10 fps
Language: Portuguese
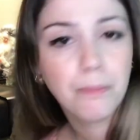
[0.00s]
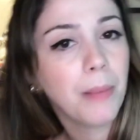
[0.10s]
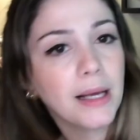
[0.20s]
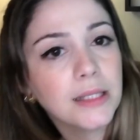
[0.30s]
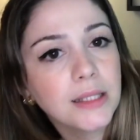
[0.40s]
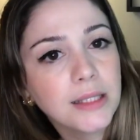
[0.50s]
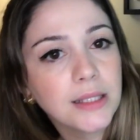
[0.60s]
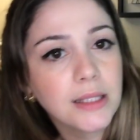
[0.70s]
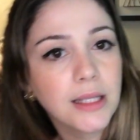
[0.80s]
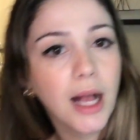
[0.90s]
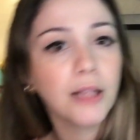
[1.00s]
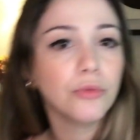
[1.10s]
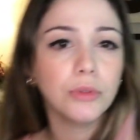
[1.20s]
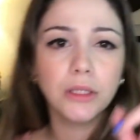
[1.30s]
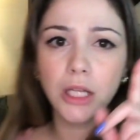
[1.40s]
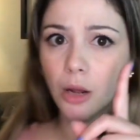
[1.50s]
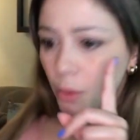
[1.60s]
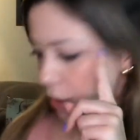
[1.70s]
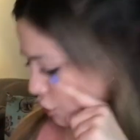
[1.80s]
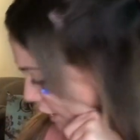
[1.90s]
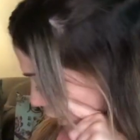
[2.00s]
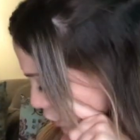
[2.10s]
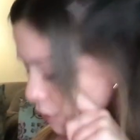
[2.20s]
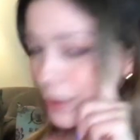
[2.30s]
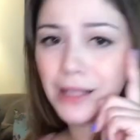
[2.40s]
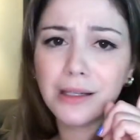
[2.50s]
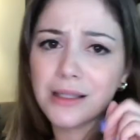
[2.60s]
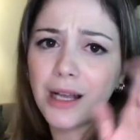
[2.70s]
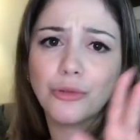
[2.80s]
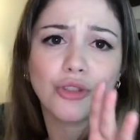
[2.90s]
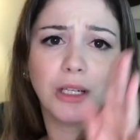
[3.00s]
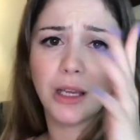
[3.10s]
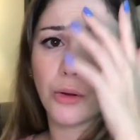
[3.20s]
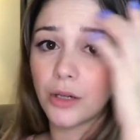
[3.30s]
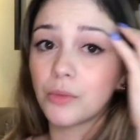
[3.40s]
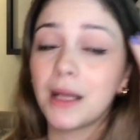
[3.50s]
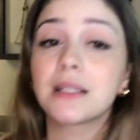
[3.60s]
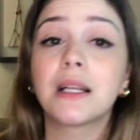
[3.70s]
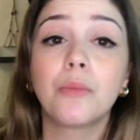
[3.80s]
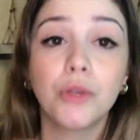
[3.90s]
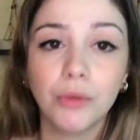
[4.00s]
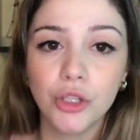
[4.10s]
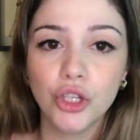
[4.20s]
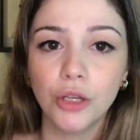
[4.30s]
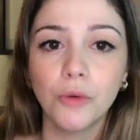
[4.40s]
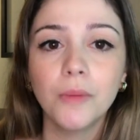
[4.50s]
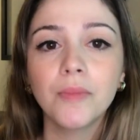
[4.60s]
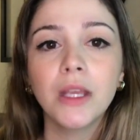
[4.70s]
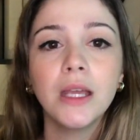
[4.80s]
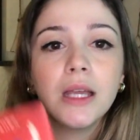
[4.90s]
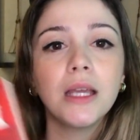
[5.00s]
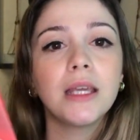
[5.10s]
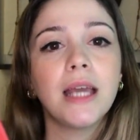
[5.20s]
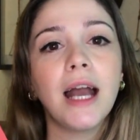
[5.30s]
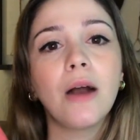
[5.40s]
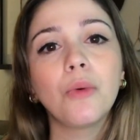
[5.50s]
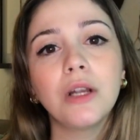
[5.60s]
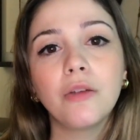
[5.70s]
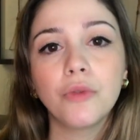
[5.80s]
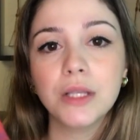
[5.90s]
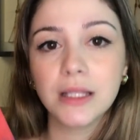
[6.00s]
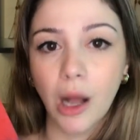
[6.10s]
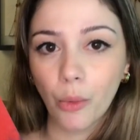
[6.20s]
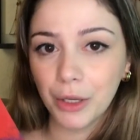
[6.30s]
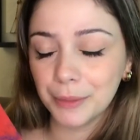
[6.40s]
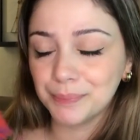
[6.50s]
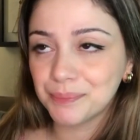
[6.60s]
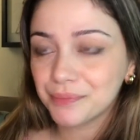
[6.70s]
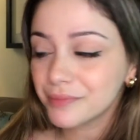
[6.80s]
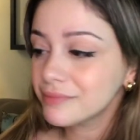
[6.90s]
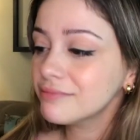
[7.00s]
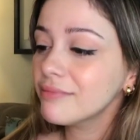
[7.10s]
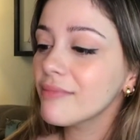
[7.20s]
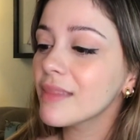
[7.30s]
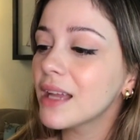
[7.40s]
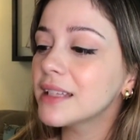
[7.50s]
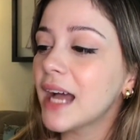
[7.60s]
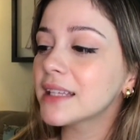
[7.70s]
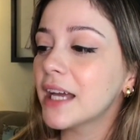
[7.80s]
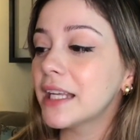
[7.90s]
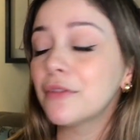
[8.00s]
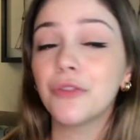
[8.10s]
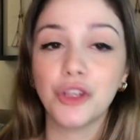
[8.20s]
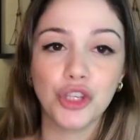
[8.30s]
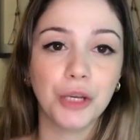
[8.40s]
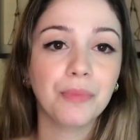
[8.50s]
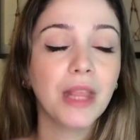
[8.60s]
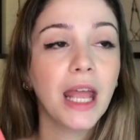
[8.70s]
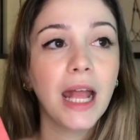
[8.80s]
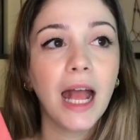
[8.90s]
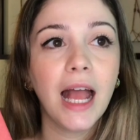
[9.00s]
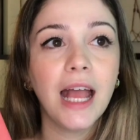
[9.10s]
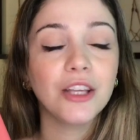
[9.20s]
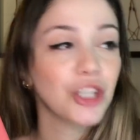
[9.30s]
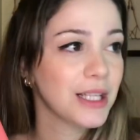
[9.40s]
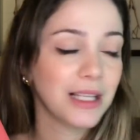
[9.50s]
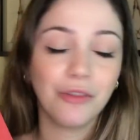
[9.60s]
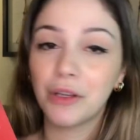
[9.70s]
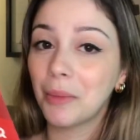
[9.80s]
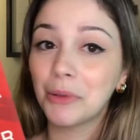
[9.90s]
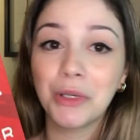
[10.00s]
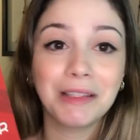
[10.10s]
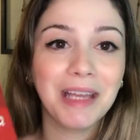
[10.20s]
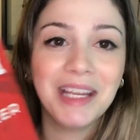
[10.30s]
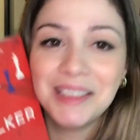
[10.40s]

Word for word: passado, não, eu acho que ele é do ano retrasado, eu já nem recordo mais, ele é muito antigo, e é o livro Stalker, da Tarin Fisher. É, gente, esse livro aqui é uma doideira.